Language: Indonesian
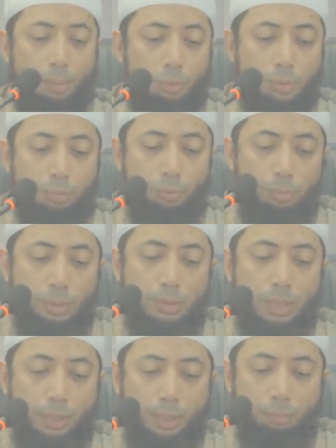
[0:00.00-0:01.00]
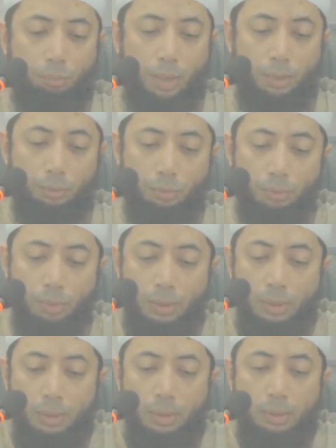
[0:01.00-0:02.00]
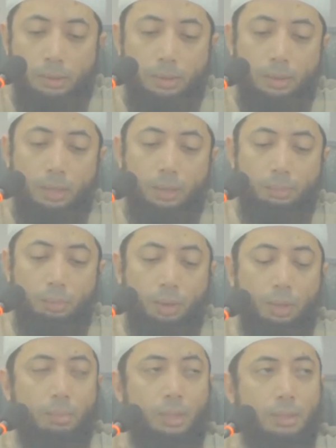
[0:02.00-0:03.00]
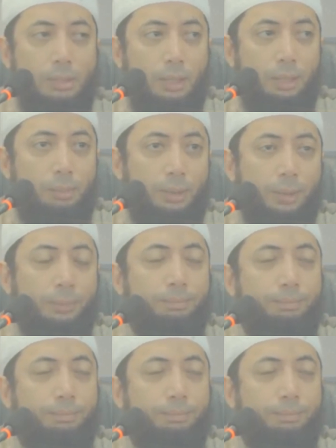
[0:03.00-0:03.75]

Namun sebelumnya saya akan mulai dulu dengan Ibrahim alaihissalam ini